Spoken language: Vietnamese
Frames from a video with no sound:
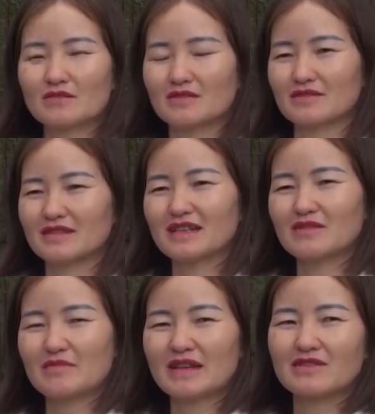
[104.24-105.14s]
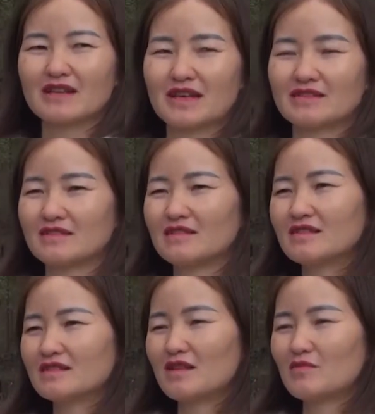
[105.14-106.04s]
Bản thân tôi luôn đi tuyên
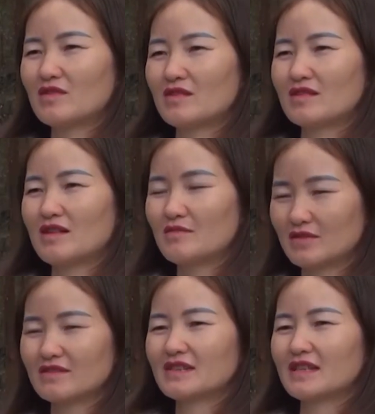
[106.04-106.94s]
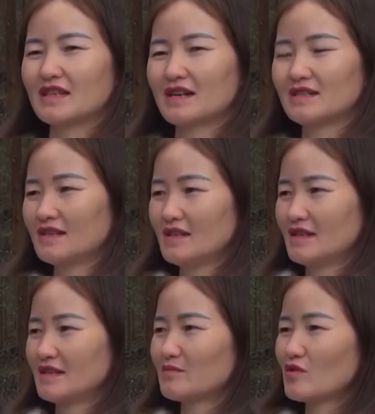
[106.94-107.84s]
truyền, vận động bà con cùng nhau phát triển
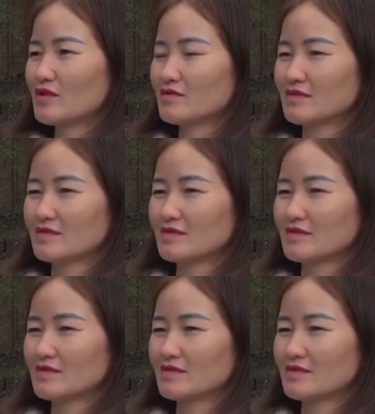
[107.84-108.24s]
kinh tế.